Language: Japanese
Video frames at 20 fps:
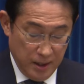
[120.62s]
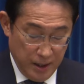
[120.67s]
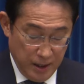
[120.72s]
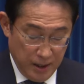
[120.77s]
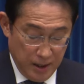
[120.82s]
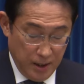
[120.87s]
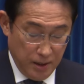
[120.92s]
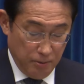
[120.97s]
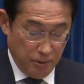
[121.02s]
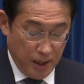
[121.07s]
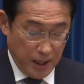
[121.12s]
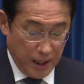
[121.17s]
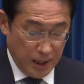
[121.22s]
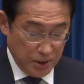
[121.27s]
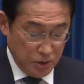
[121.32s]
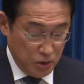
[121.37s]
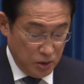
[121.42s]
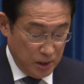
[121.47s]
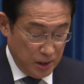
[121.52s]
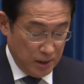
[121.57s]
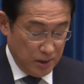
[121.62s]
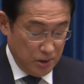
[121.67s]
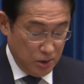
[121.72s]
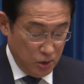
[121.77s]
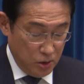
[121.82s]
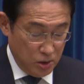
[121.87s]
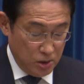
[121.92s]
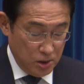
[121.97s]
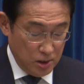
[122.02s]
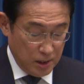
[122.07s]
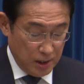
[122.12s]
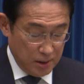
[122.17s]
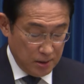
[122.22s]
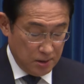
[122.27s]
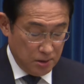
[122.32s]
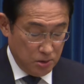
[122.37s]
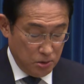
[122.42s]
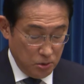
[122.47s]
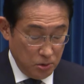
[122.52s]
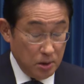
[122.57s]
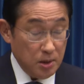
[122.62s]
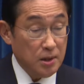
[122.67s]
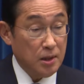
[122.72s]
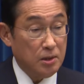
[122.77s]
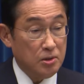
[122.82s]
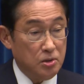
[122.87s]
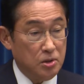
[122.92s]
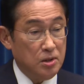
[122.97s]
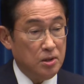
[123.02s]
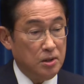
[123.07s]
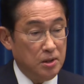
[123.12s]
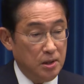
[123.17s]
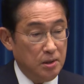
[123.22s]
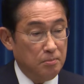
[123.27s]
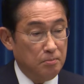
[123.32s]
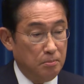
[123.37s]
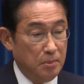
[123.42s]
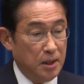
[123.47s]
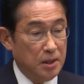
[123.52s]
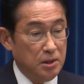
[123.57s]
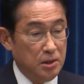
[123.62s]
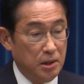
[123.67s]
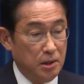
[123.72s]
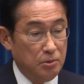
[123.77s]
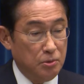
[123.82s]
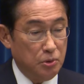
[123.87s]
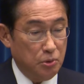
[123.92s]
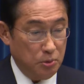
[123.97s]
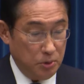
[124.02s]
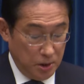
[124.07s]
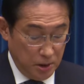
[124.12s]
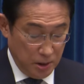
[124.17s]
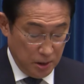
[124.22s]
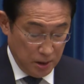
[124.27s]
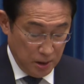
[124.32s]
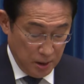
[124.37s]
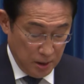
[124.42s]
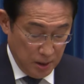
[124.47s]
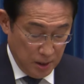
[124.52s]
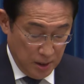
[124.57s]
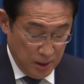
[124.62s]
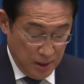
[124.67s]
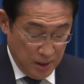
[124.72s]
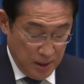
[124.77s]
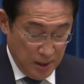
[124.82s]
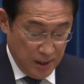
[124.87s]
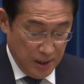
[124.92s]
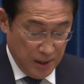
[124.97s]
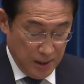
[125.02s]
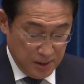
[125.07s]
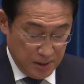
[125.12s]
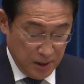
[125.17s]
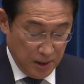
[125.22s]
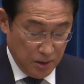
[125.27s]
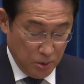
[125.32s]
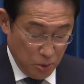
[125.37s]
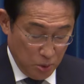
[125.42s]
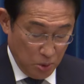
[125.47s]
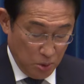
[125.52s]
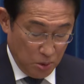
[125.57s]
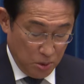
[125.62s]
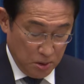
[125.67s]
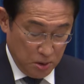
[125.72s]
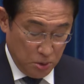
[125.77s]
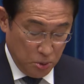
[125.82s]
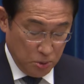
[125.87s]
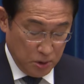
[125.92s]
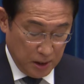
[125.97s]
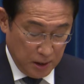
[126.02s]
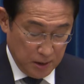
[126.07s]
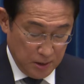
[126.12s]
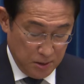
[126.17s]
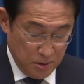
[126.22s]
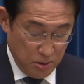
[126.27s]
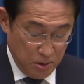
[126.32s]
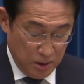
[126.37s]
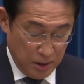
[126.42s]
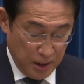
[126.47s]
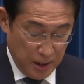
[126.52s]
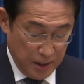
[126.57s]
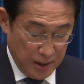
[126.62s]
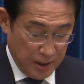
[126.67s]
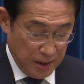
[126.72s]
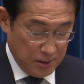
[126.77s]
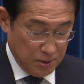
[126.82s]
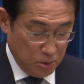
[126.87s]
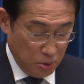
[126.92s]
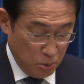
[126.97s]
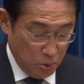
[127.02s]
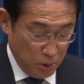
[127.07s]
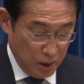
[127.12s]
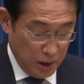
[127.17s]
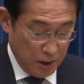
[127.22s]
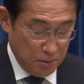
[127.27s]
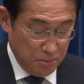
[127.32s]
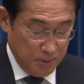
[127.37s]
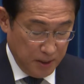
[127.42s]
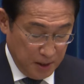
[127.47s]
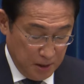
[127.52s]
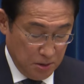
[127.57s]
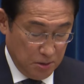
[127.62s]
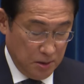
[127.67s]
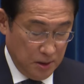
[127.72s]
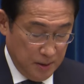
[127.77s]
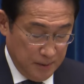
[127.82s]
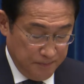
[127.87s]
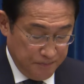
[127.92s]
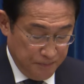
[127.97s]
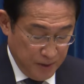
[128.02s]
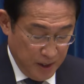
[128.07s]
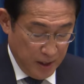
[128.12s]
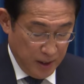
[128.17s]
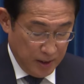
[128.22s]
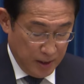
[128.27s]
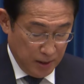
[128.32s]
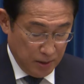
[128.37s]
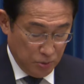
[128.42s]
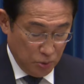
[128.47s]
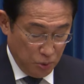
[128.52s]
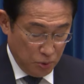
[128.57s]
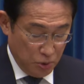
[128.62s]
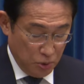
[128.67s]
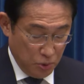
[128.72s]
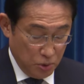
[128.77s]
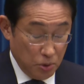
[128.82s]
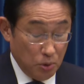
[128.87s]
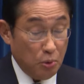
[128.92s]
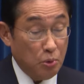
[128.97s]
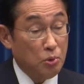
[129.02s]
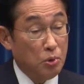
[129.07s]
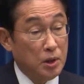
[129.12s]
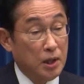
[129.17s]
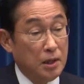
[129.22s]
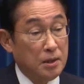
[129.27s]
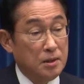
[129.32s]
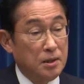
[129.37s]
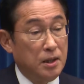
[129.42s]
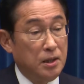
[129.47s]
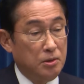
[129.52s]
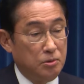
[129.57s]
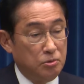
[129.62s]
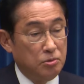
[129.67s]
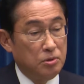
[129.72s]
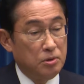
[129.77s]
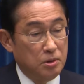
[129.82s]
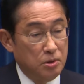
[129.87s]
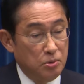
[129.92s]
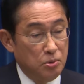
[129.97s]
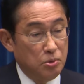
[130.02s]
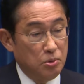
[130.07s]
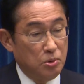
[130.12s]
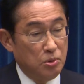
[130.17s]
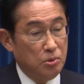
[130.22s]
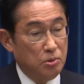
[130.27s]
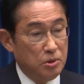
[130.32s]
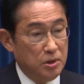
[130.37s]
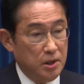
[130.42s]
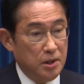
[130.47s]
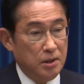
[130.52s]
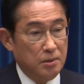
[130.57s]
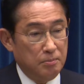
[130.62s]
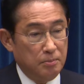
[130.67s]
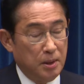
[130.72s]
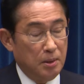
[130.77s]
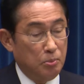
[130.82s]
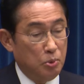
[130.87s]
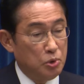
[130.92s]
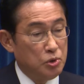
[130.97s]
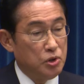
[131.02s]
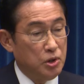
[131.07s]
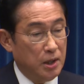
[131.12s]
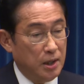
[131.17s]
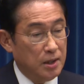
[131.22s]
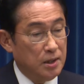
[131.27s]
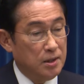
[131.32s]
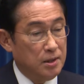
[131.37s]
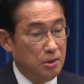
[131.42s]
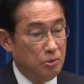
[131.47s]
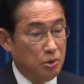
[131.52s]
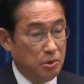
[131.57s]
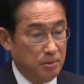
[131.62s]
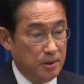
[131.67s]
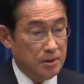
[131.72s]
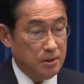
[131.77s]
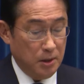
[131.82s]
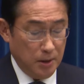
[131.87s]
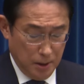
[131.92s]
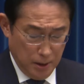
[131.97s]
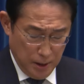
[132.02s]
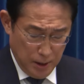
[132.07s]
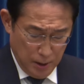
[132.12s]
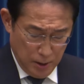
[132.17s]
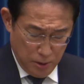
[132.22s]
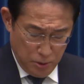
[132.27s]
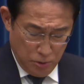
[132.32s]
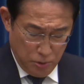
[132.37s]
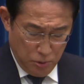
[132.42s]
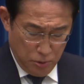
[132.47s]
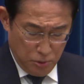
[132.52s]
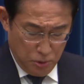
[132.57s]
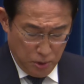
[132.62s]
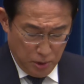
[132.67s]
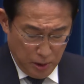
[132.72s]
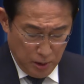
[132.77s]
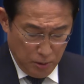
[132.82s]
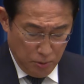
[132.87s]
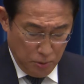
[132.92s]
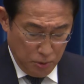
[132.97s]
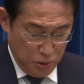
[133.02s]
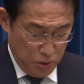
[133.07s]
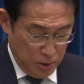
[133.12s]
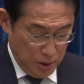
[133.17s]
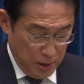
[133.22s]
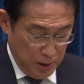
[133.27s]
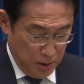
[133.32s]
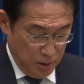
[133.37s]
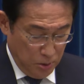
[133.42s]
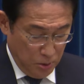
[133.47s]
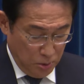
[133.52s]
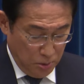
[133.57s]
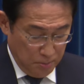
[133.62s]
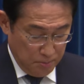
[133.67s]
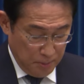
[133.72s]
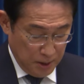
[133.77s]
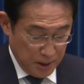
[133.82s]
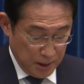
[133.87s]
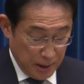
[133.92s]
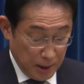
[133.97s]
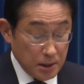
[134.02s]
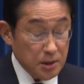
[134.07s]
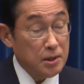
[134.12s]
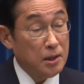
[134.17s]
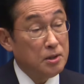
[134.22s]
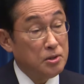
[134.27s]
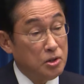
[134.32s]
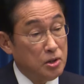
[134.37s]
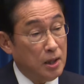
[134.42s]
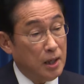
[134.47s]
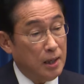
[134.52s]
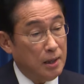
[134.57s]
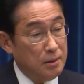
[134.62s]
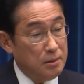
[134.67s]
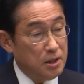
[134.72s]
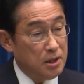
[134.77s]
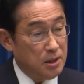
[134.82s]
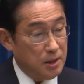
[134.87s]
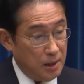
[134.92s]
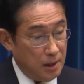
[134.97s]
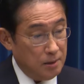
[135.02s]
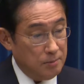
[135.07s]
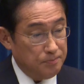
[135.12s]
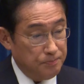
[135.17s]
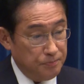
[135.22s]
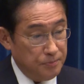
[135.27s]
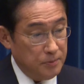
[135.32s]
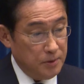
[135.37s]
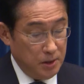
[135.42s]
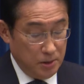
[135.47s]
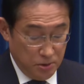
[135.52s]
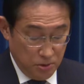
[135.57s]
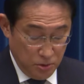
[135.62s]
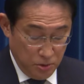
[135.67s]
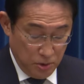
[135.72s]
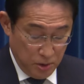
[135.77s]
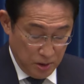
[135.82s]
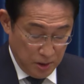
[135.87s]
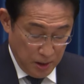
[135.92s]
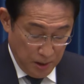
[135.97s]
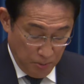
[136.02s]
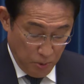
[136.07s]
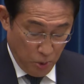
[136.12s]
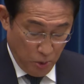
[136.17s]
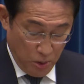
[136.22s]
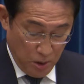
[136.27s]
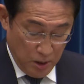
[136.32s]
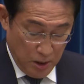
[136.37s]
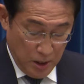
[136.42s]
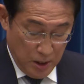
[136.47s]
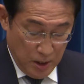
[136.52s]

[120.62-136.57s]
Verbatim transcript: 令和8年1月1日に間に合うように制度の詳細について結論を得るべく検討協議を行っていくこのように申し上げております。そしてご指摘の第三者機関についても、